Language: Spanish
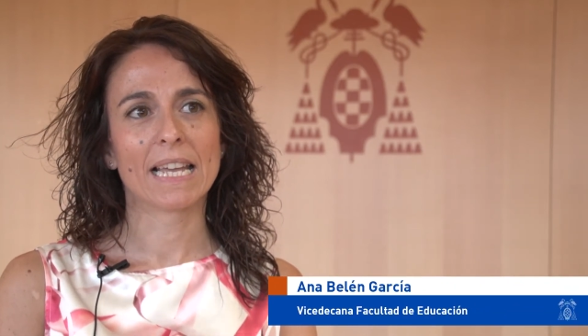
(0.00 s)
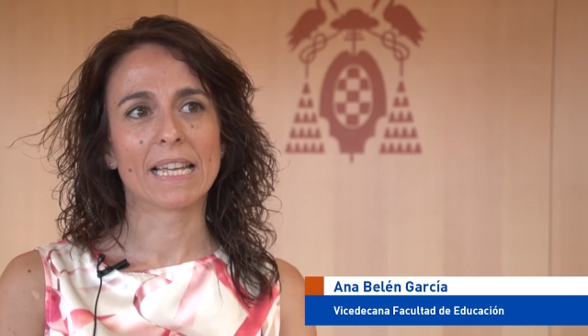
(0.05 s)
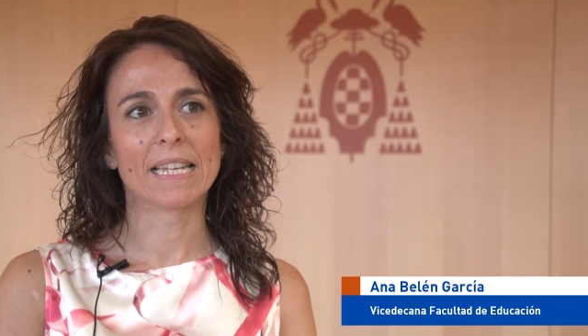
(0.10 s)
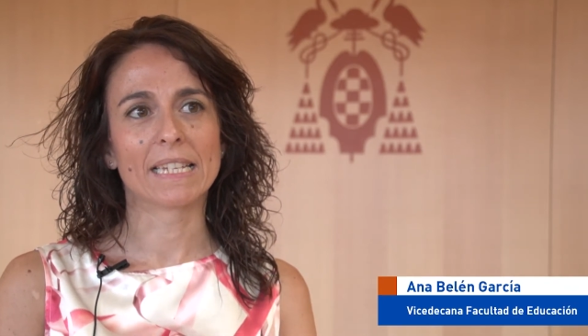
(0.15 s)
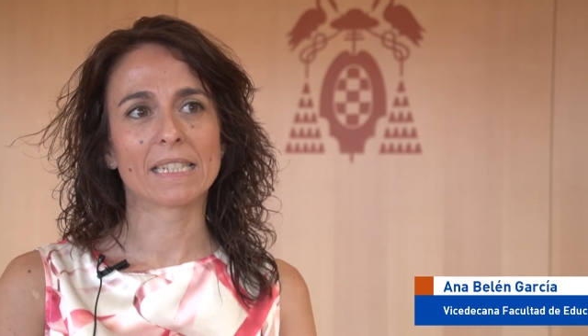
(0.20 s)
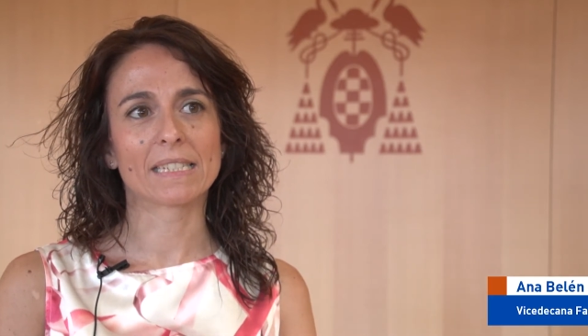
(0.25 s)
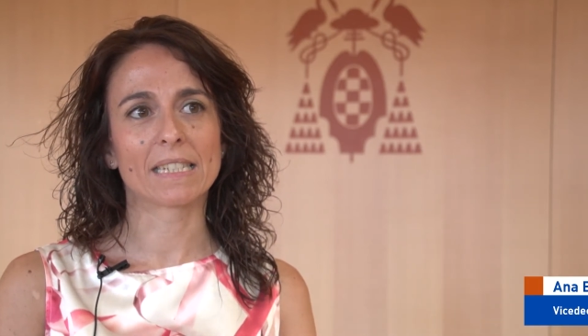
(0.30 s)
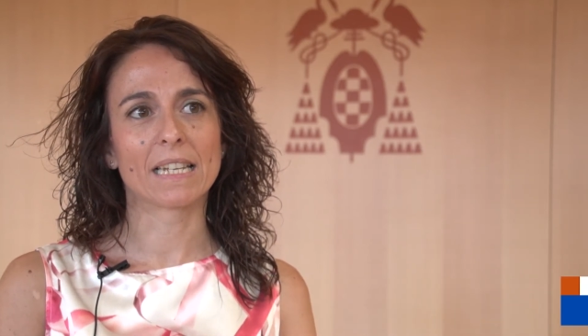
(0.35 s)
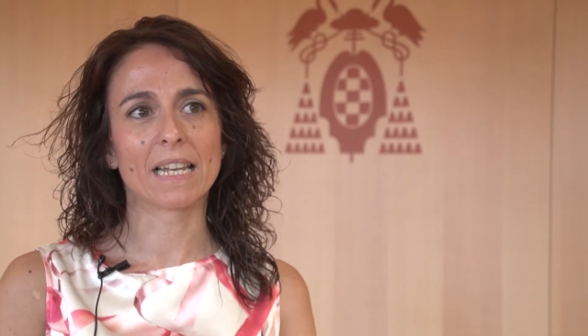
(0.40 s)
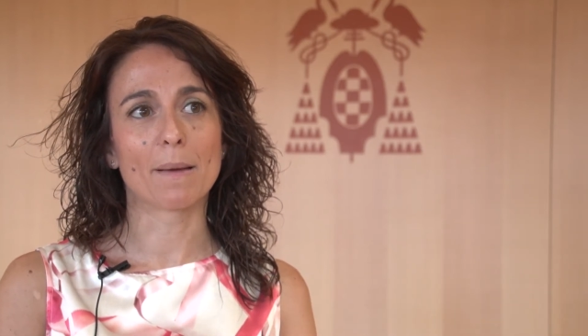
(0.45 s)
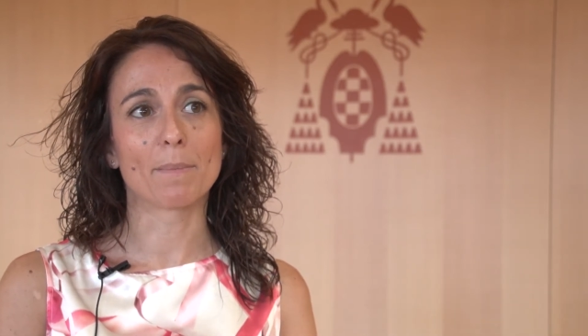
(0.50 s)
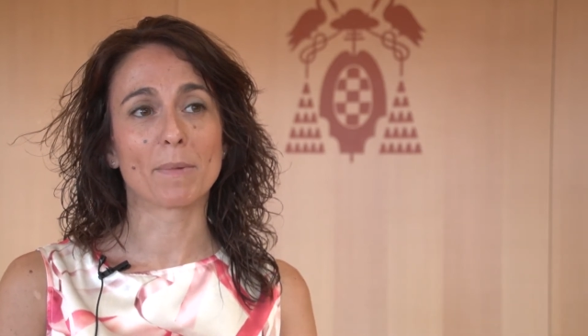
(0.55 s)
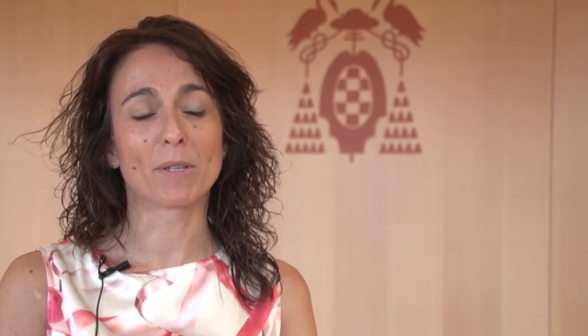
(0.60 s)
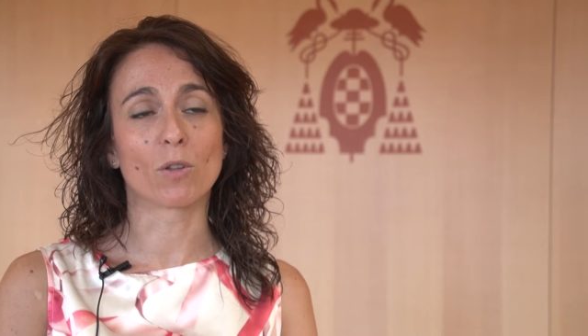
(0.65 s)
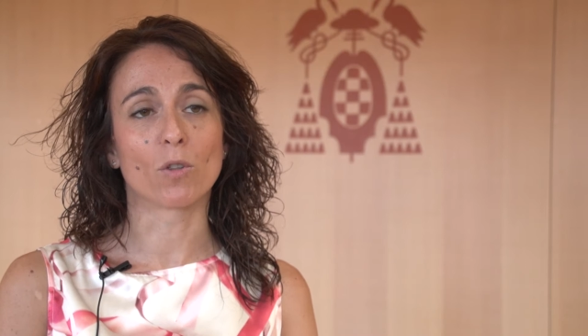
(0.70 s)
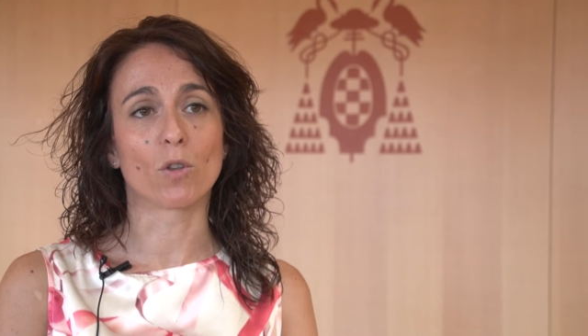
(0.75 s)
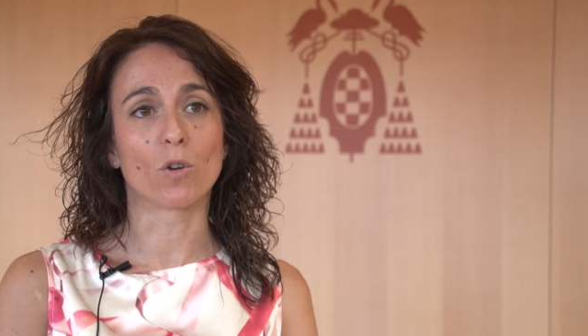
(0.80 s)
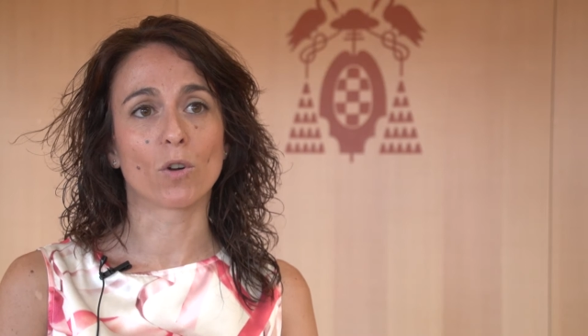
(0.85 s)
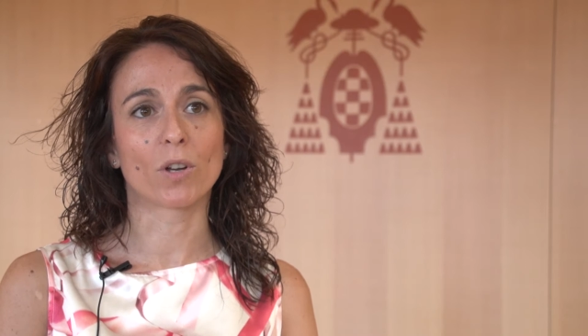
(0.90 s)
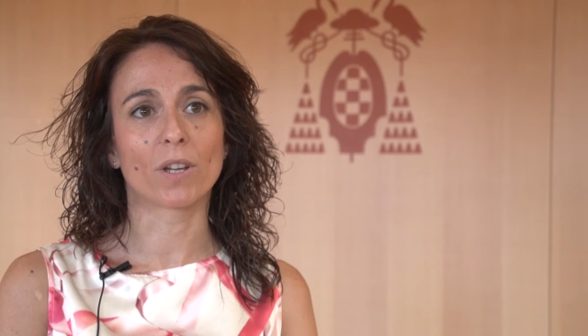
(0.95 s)
es en la
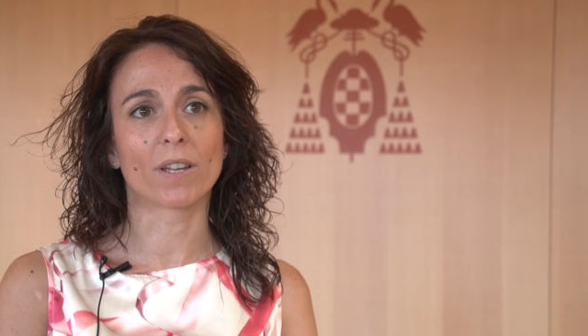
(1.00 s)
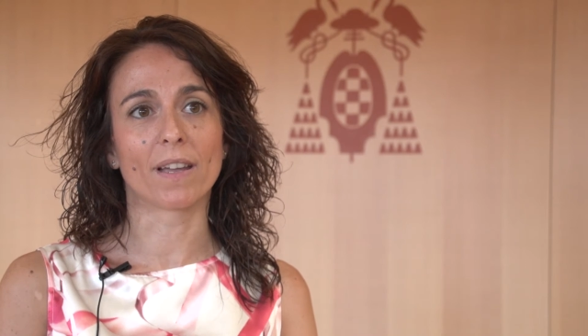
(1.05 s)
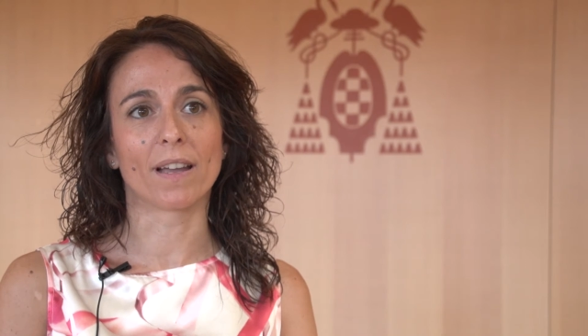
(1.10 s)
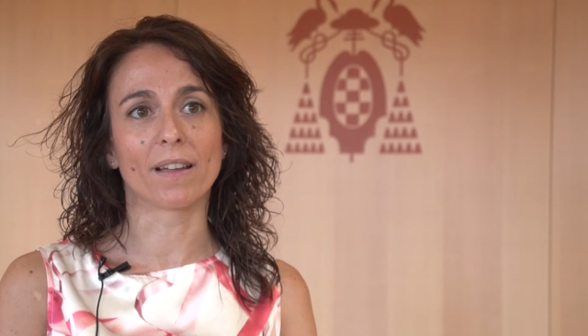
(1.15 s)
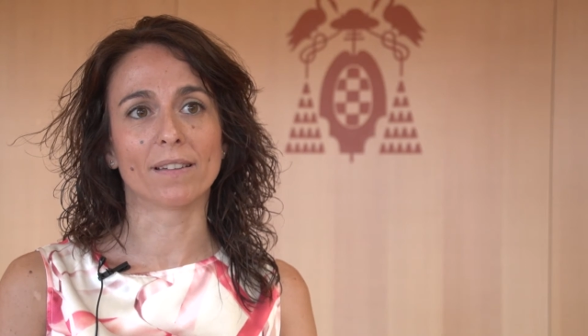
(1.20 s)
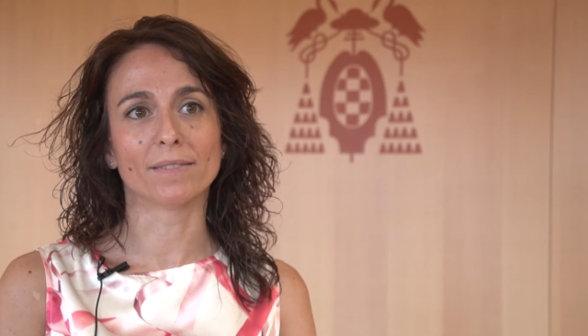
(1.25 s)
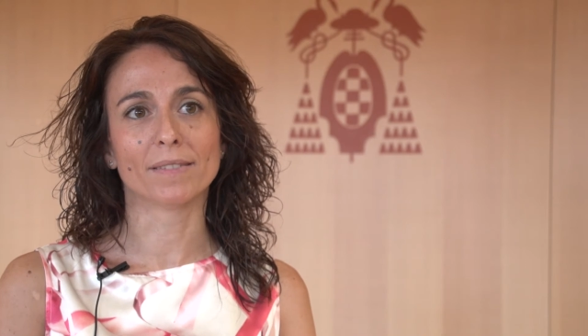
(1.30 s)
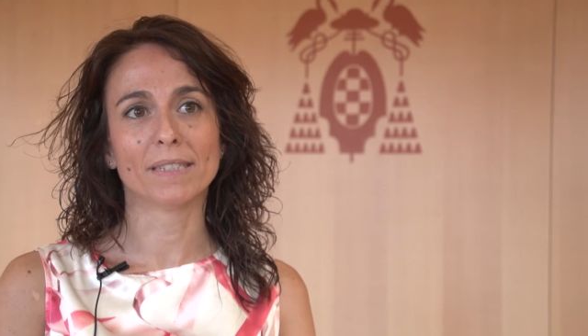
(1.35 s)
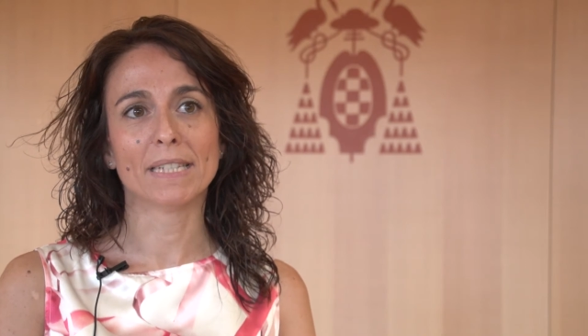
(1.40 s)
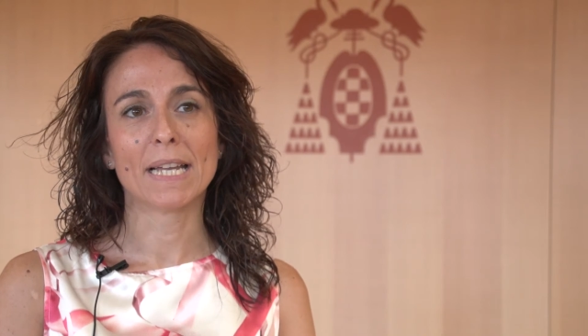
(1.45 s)
metodología.